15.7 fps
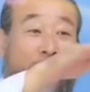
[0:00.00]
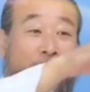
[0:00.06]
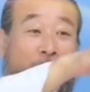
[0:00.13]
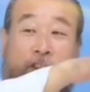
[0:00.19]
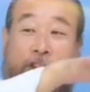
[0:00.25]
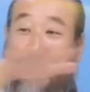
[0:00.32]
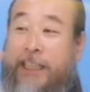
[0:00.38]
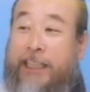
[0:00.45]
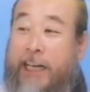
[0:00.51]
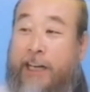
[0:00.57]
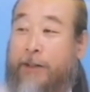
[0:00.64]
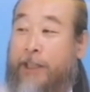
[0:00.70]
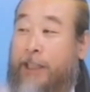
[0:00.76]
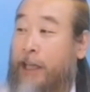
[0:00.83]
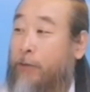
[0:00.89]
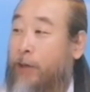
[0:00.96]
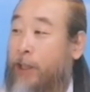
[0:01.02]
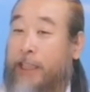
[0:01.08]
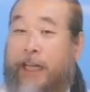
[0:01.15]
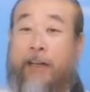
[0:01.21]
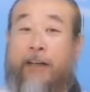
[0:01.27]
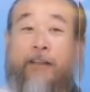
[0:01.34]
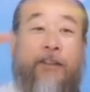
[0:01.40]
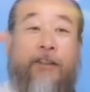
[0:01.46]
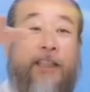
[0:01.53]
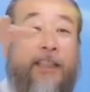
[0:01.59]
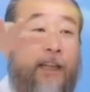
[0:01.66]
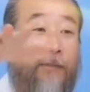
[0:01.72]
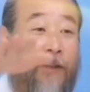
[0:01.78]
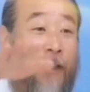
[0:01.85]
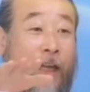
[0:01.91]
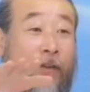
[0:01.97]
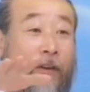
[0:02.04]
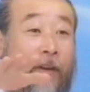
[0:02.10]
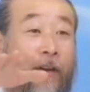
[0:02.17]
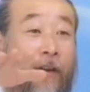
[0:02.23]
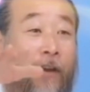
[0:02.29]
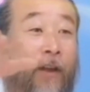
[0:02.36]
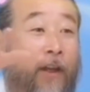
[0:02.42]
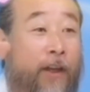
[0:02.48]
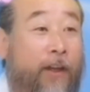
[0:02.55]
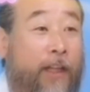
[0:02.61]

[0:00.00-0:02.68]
너 거는 이 사람 끼대고이 사람 거는 이 사람 끼대고